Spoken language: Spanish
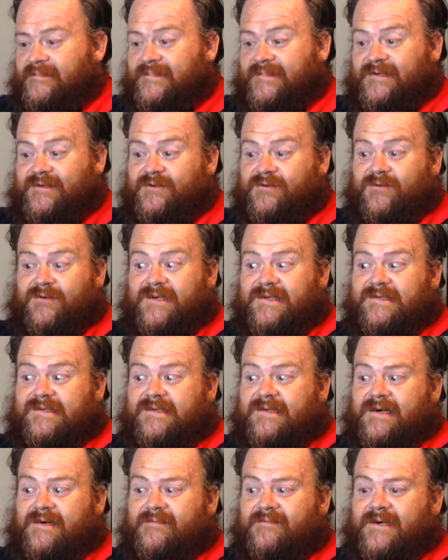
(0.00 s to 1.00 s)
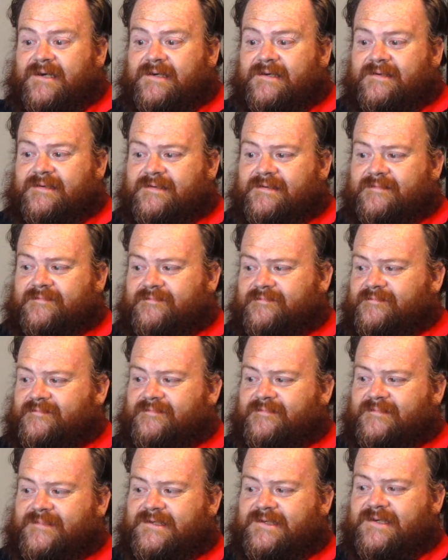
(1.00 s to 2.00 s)
Yo estaba
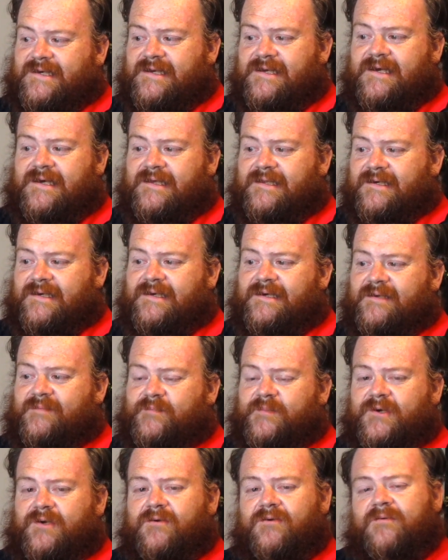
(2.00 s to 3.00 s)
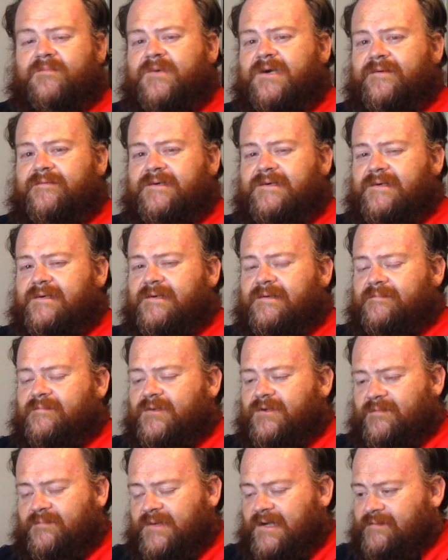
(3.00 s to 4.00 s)
cerca de él, pero no me, había,
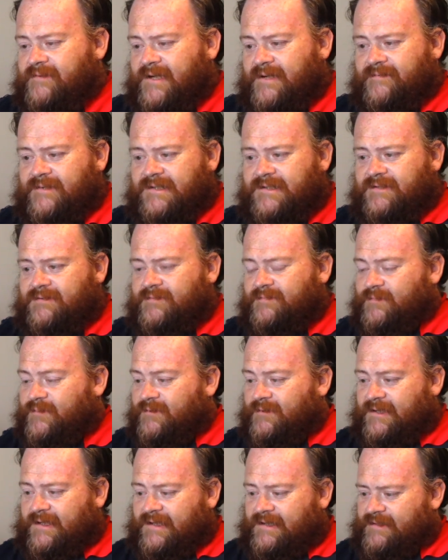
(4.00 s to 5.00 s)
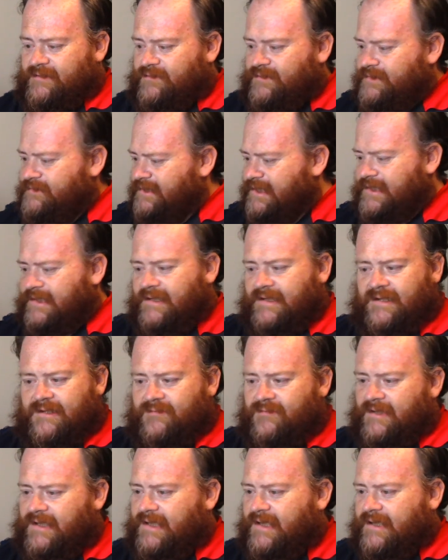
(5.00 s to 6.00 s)
no me había visto porque yo iba
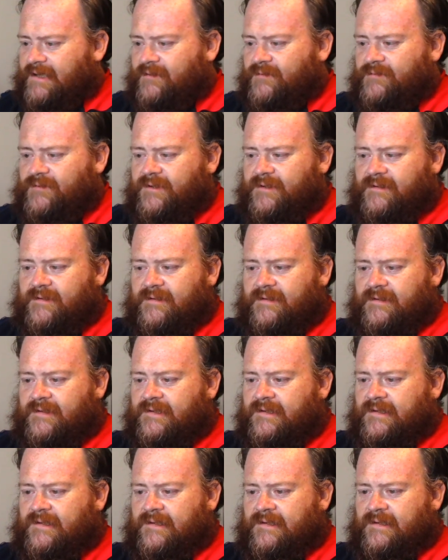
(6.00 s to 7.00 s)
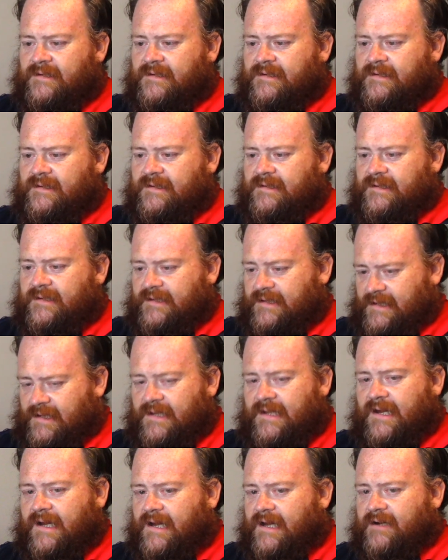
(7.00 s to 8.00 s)
llegando a la reunión y
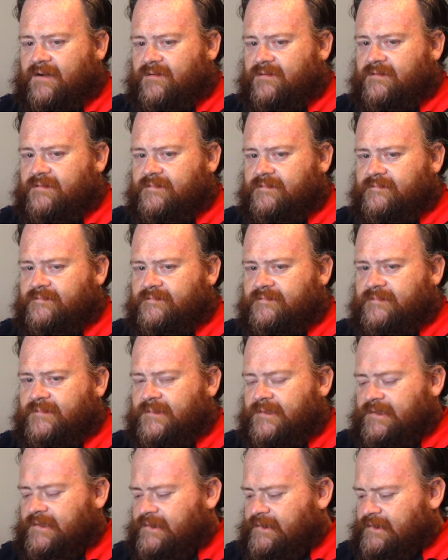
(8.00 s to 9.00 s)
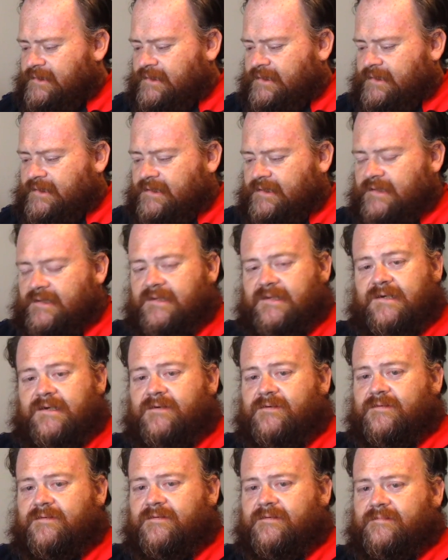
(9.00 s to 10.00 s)
él agarró y
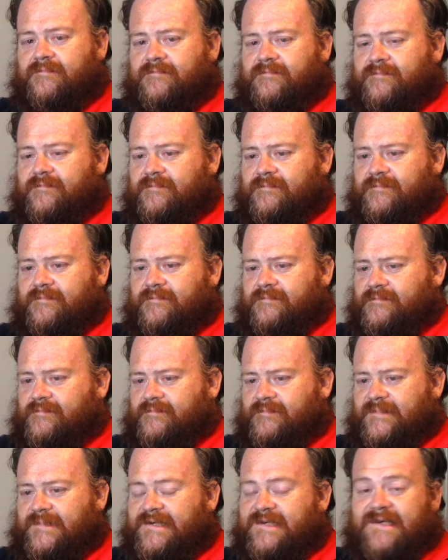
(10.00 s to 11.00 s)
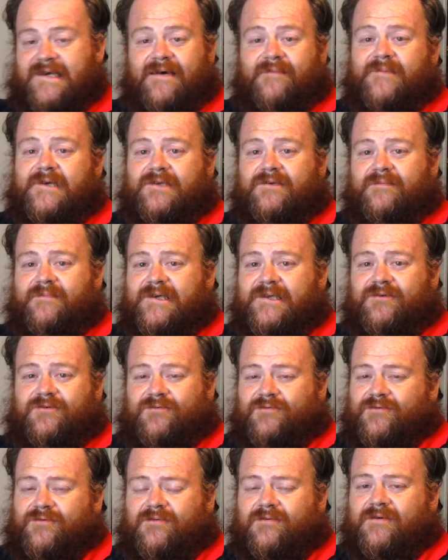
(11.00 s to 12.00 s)
dijo, ya me tomé
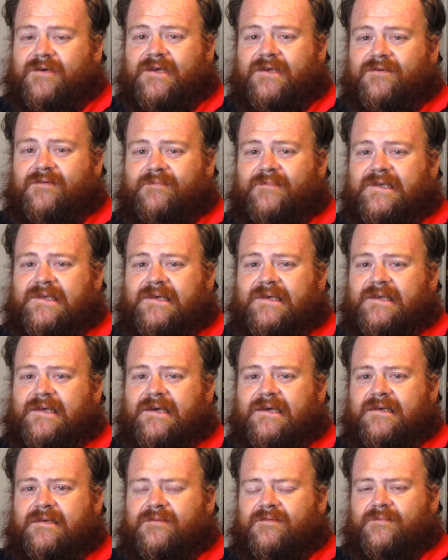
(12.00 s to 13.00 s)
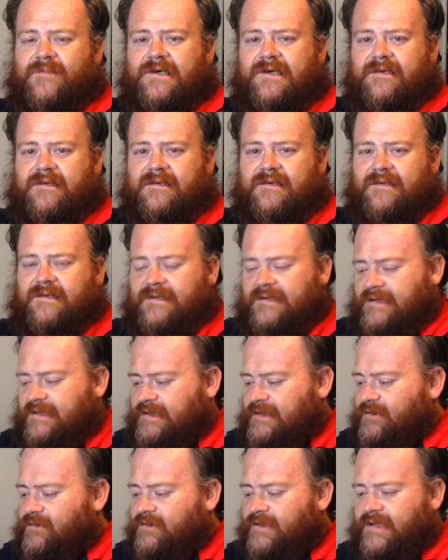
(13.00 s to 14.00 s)
todo lo que yo me tenía que tomar
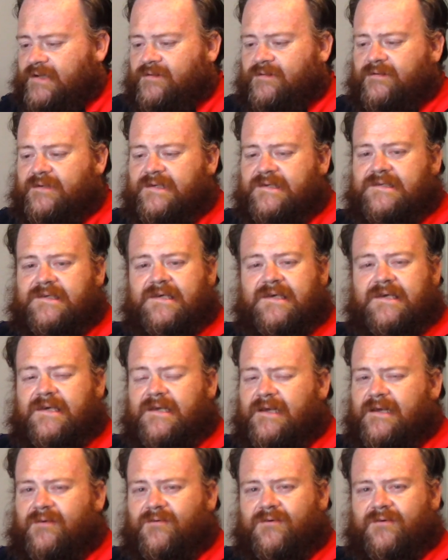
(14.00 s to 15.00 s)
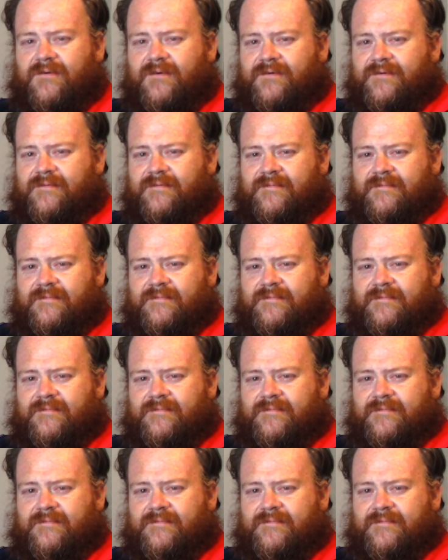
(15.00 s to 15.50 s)
y lo dejó, ni siquiera lo olió